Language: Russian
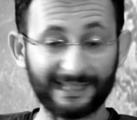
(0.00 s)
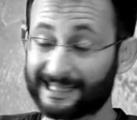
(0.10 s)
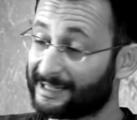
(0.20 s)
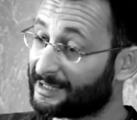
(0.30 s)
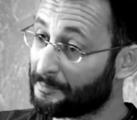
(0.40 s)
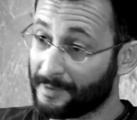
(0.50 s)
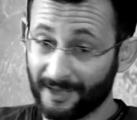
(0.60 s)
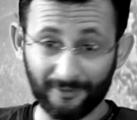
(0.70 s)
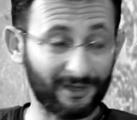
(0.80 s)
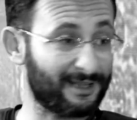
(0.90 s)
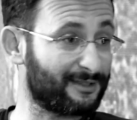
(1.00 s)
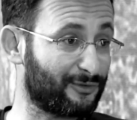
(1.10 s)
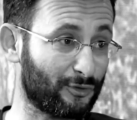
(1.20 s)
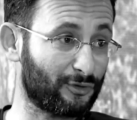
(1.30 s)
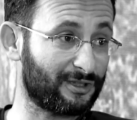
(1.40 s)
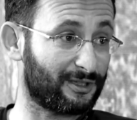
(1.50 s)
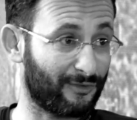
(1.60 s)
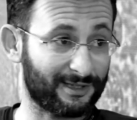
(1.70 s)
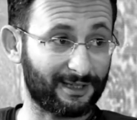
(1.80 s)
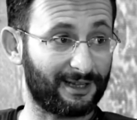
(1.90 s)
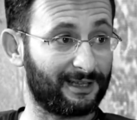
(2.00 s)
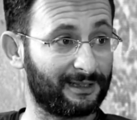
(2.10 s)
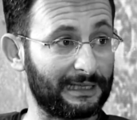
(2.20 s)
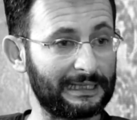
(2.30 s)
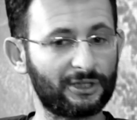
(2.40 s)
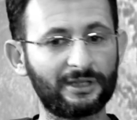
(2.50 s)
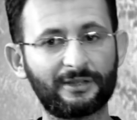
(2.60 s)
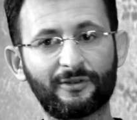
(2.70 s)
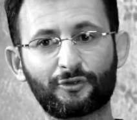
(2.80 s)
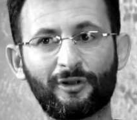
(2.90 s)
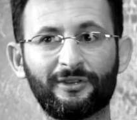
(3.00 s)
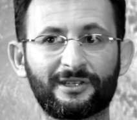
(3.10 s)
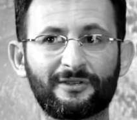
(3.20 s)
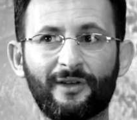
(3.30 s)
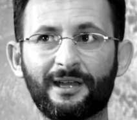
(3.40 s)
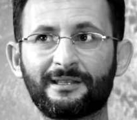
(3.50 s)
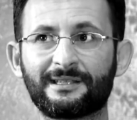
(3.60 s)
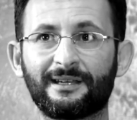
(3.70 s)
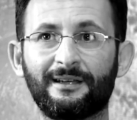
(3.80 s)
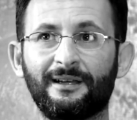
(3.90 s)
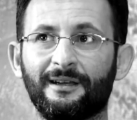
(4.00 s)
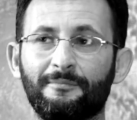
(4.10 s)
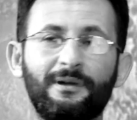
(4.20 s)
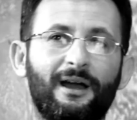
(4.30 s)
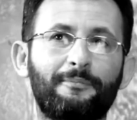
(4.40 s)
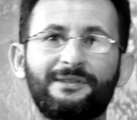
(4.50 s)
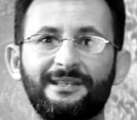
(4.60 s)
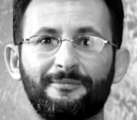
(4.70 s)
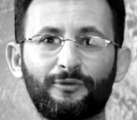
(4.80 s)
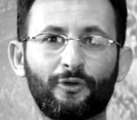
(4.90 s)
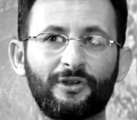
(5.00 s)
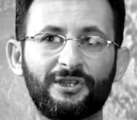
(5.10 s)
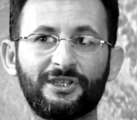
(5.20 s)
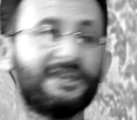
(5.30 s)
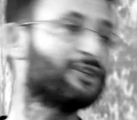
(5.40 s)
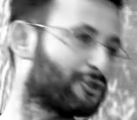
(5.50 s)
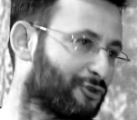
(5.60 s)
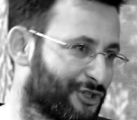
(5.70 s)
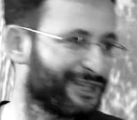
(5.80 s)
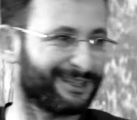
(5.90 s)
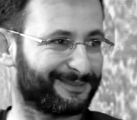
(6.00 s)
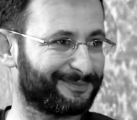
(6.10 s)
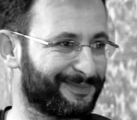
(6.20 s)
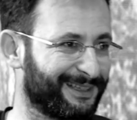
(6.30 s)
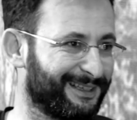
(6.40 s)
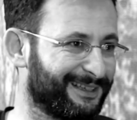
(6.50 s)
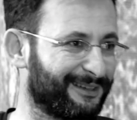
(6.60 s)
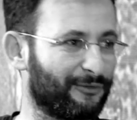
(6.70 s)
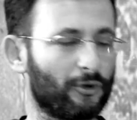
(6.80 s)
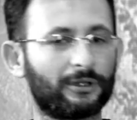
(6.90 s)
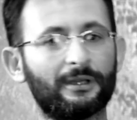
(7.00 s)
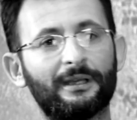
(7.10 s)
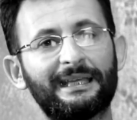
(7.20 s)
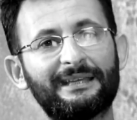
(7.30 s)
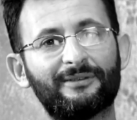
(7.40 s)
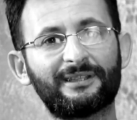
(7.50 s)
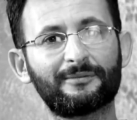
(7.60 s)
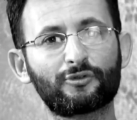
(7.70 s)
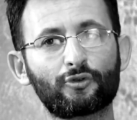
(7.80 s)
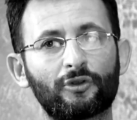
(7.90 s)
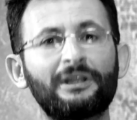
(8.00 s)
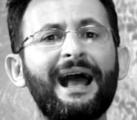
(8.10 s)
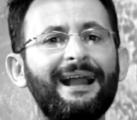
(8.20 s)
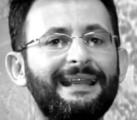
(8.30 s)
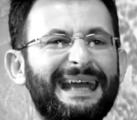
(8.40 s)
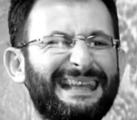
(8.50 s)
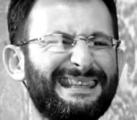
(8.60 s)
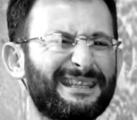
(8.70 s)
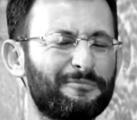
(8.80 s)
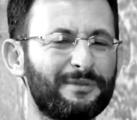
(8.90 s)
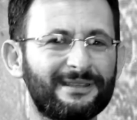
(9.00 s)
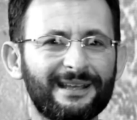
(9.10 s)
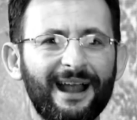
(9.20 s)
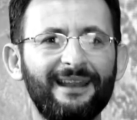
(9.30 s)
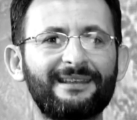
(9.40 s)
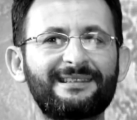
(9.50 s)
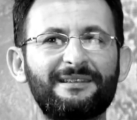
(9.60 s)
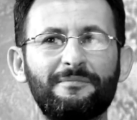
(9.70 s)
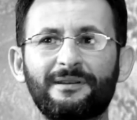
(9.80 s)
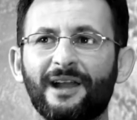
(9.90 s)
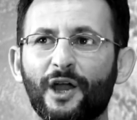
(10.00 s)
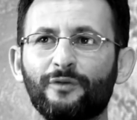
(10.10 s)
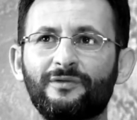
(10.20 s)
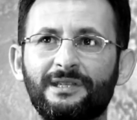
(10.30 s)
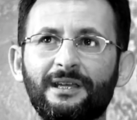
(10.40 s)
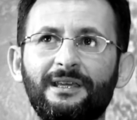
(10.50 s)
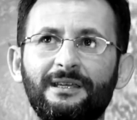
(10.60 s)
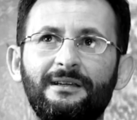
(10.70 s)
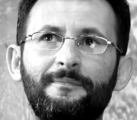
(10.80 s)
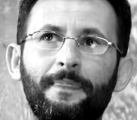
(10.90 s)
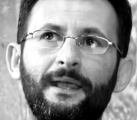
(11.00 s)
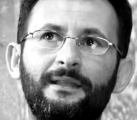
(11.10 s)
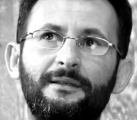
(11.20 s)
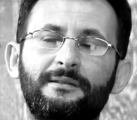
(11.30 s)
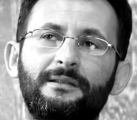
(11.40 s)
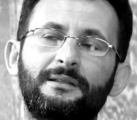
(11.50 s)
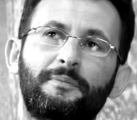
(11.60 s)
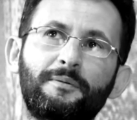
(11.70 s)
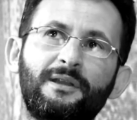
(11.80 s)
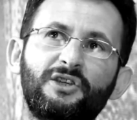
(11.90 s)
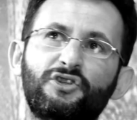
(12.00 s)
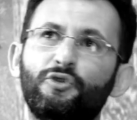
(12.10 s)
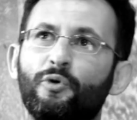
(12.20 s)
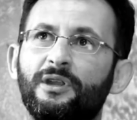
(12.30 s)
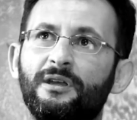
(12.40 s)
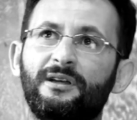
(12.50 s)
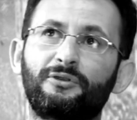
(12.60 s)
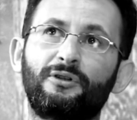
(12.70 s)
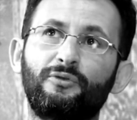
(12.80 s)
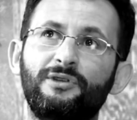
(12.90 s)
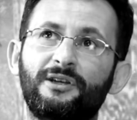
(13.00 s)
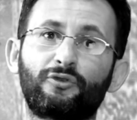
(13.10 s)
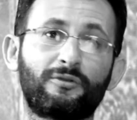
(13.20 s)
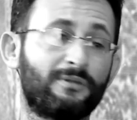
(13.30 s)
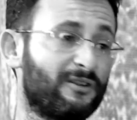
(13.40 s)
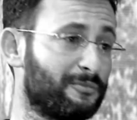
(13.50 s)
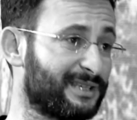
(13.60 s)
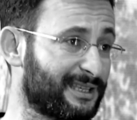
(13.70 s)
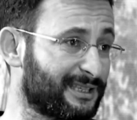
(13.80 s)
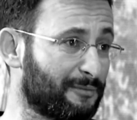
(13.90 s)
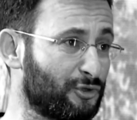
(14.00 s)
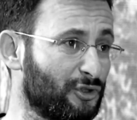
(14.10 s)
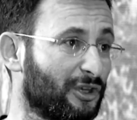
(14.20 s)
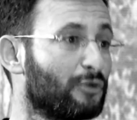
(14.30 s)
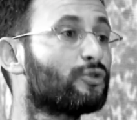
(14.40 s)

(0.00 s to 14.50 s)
Э, это, это первый раз за все, что я знаю, 20 лет, да. Они начали издавать журнал, называется «Мы хапсим», то есть «Ищущие». Mm-hmm. Вот. И в этом журнале они специально собирают всякие, например, истории людей, которые были в мессианских общинах и